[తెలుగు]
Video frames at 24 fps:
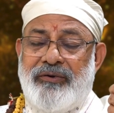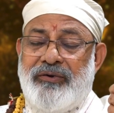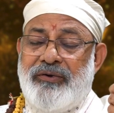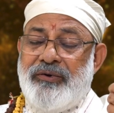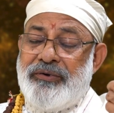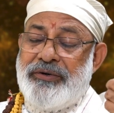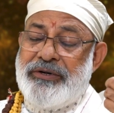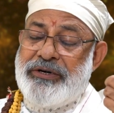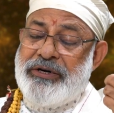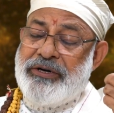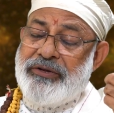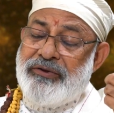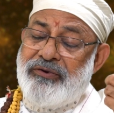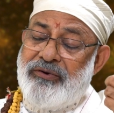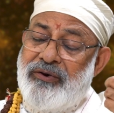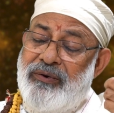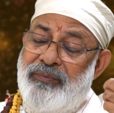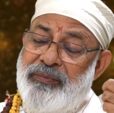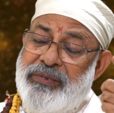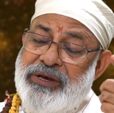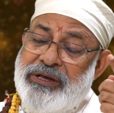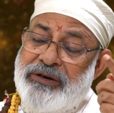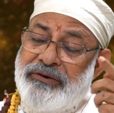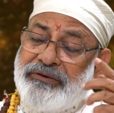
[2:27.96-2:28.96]
దృష్టితో
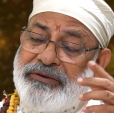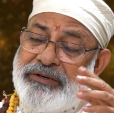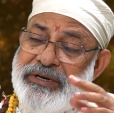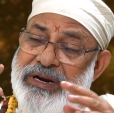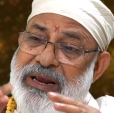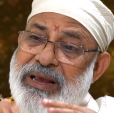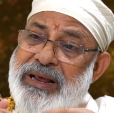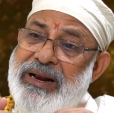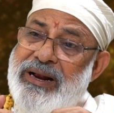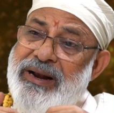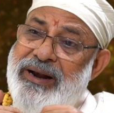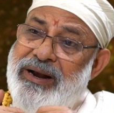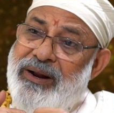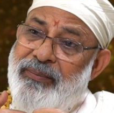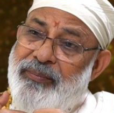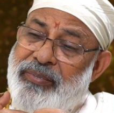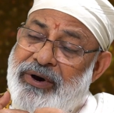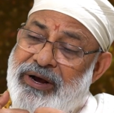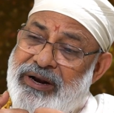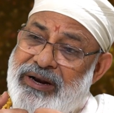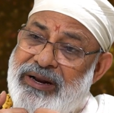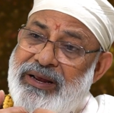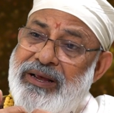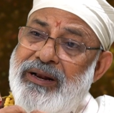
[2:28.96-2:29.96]
మీరు చేయలేని
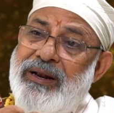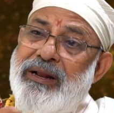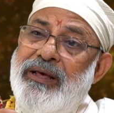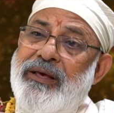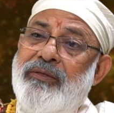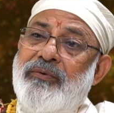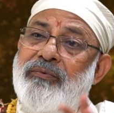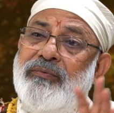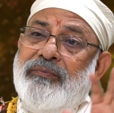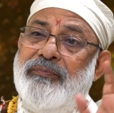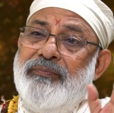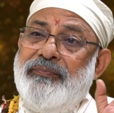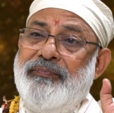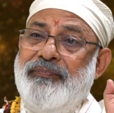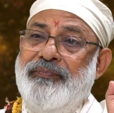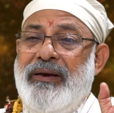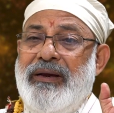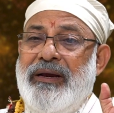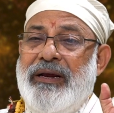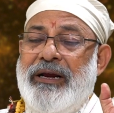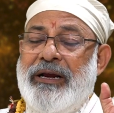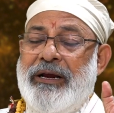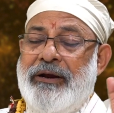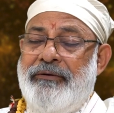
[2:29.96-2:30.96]
పనే లేదు
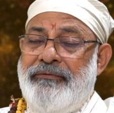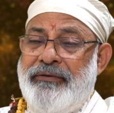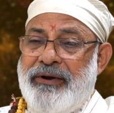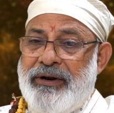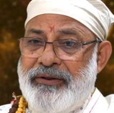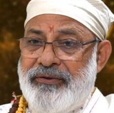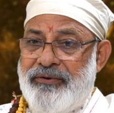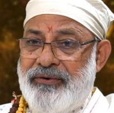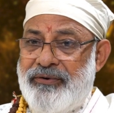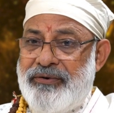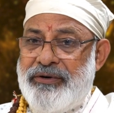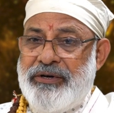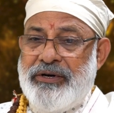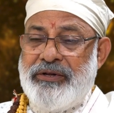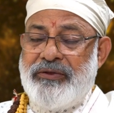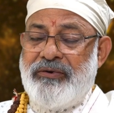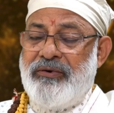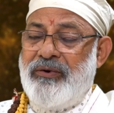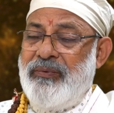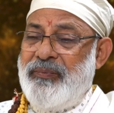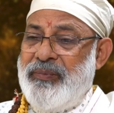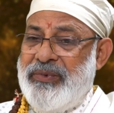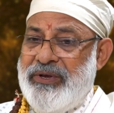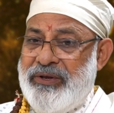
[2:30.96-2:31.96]
ఈవెన్ దృష్టితో
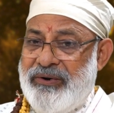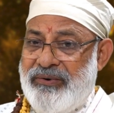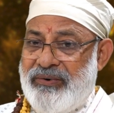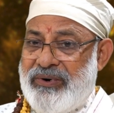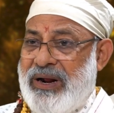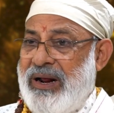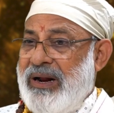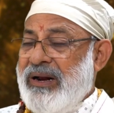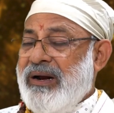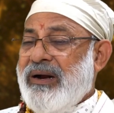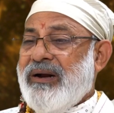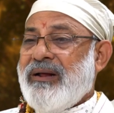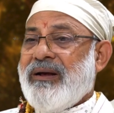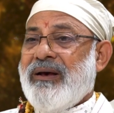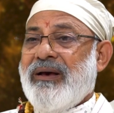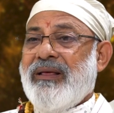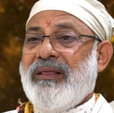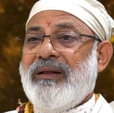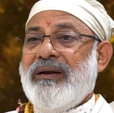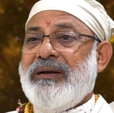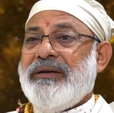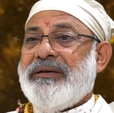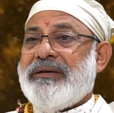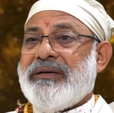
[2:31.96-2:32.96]
మీరు రాళ్ళని
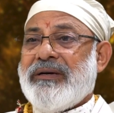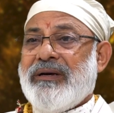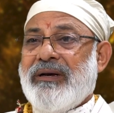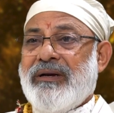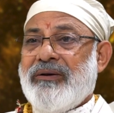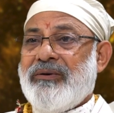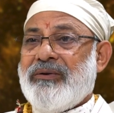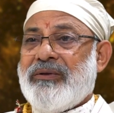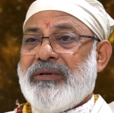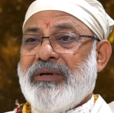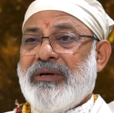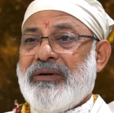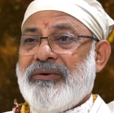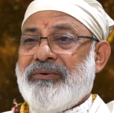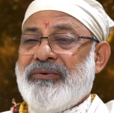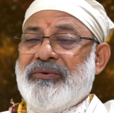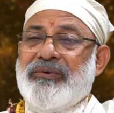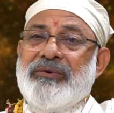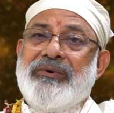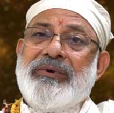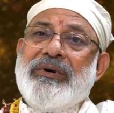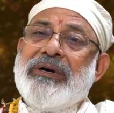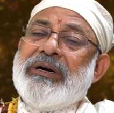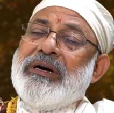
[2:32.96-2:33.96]
కదిలించగలుగుతారు
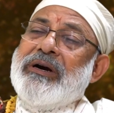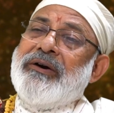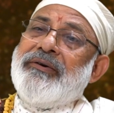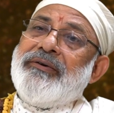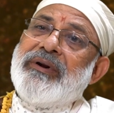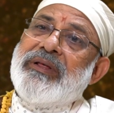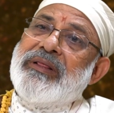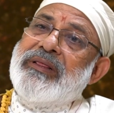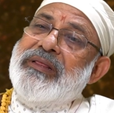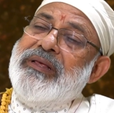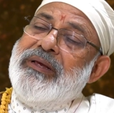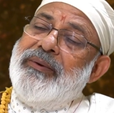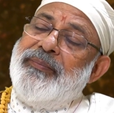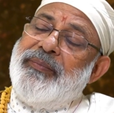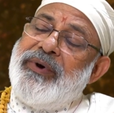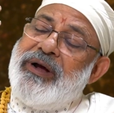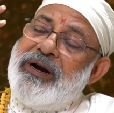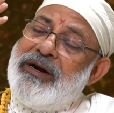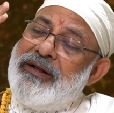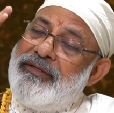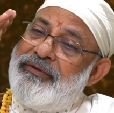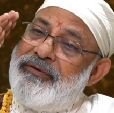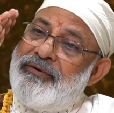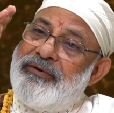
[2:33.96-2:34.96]
దూరంగా ఉన్న
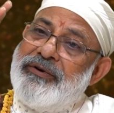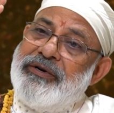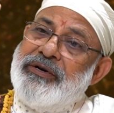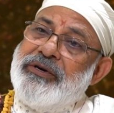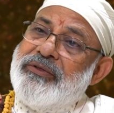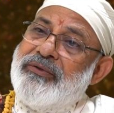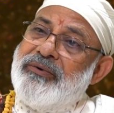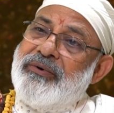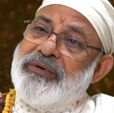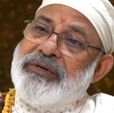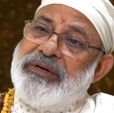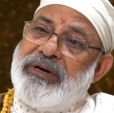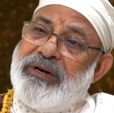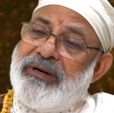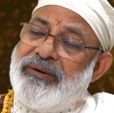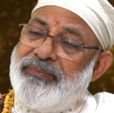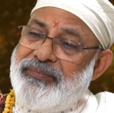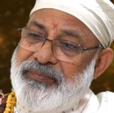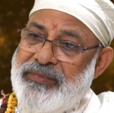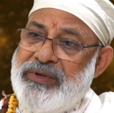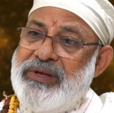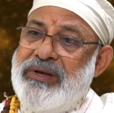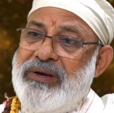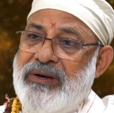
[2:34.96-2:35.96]
దీపాన్ని దృష్టితో
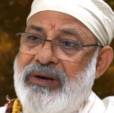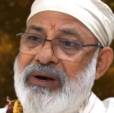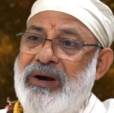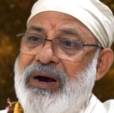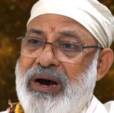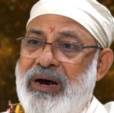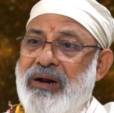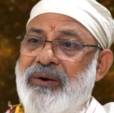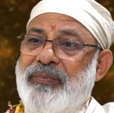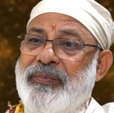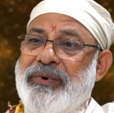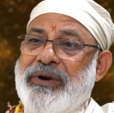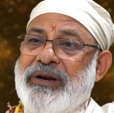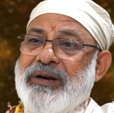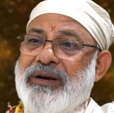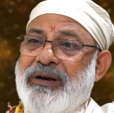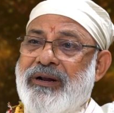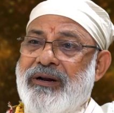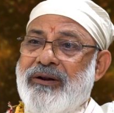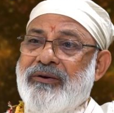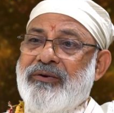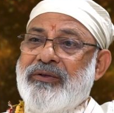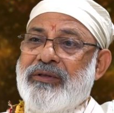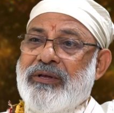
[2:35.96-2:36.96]

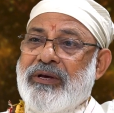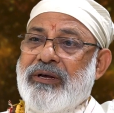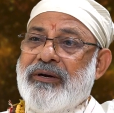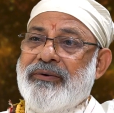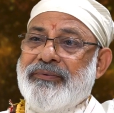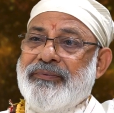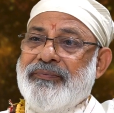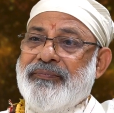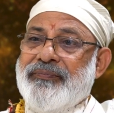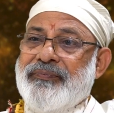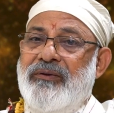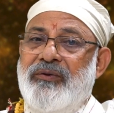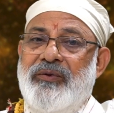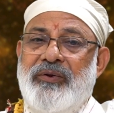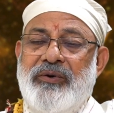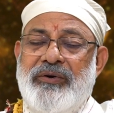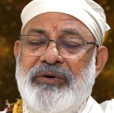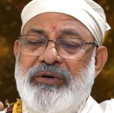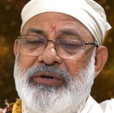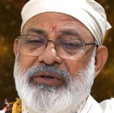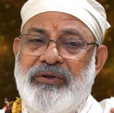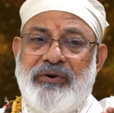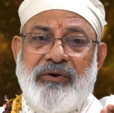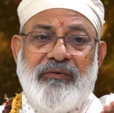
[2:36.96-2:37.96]
ఆర్పేయగలుగుతారు
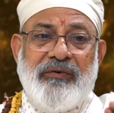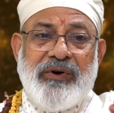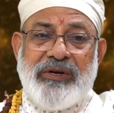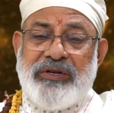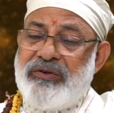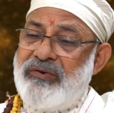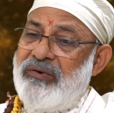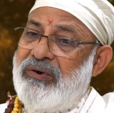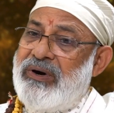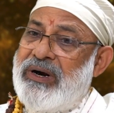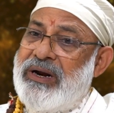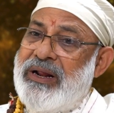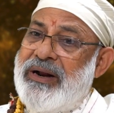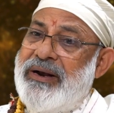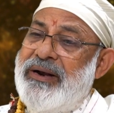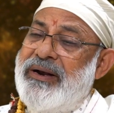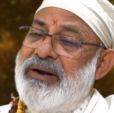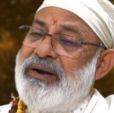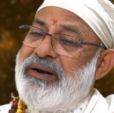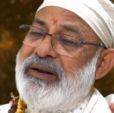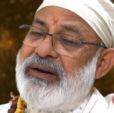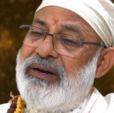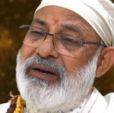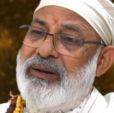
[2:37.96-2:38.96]
దృష్టితో
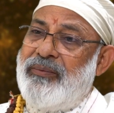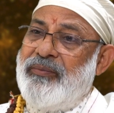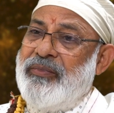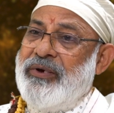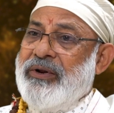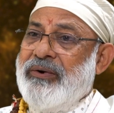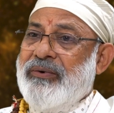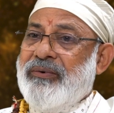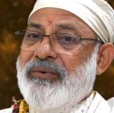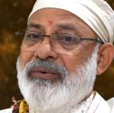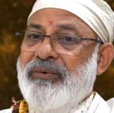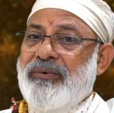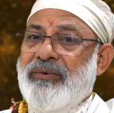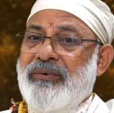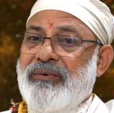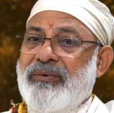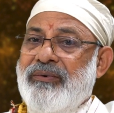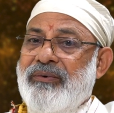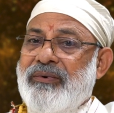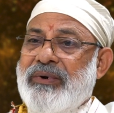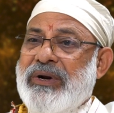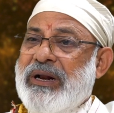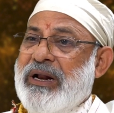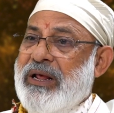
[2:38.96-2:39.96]
వస్తువులన్నింటినీ మీరు
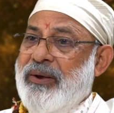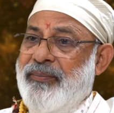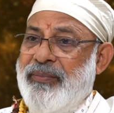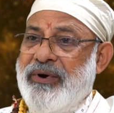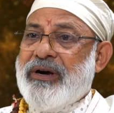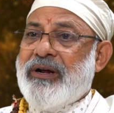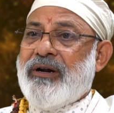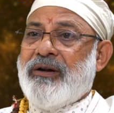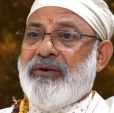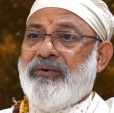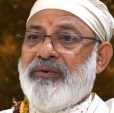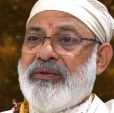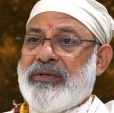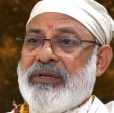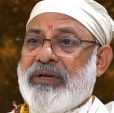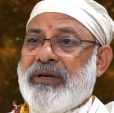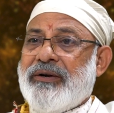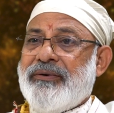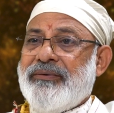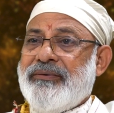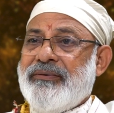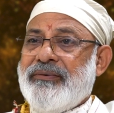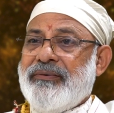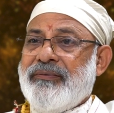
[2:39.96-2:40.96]

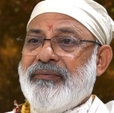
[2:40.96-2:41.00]
లేపగలుగుతారు